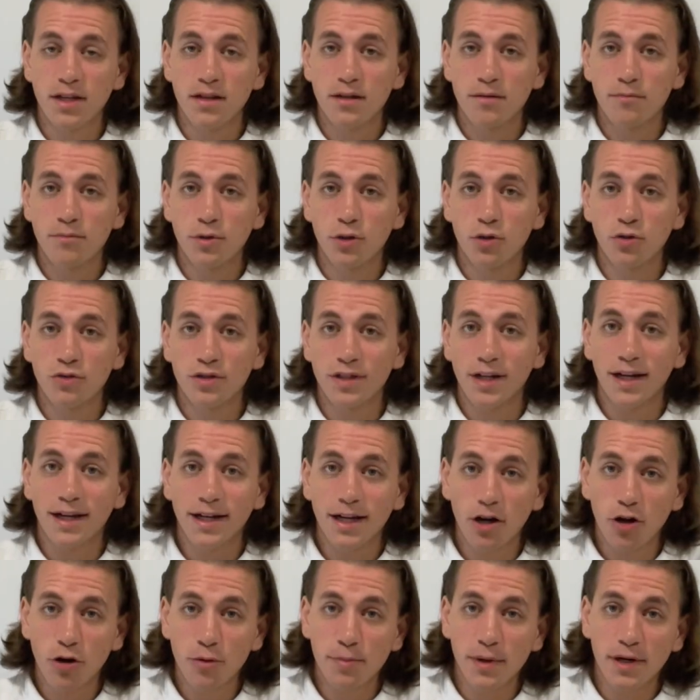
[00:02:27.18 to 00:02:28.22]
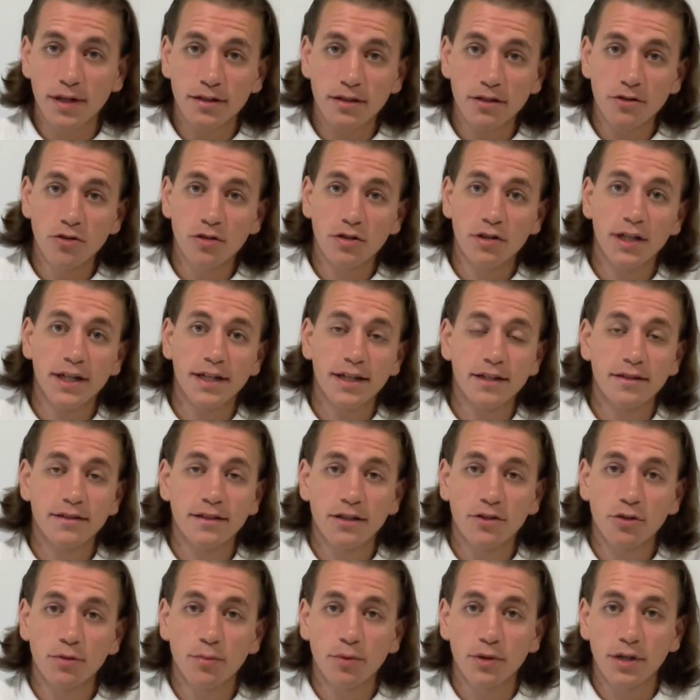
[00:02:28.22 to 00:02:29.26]
bueno, trancado el partido, aunque
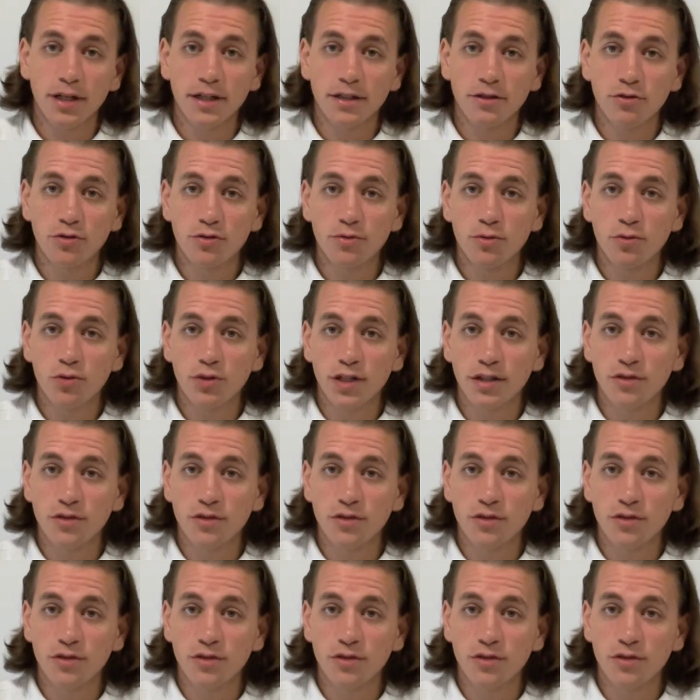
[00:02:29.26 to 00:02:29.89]
Cristiano por ahí tuvo una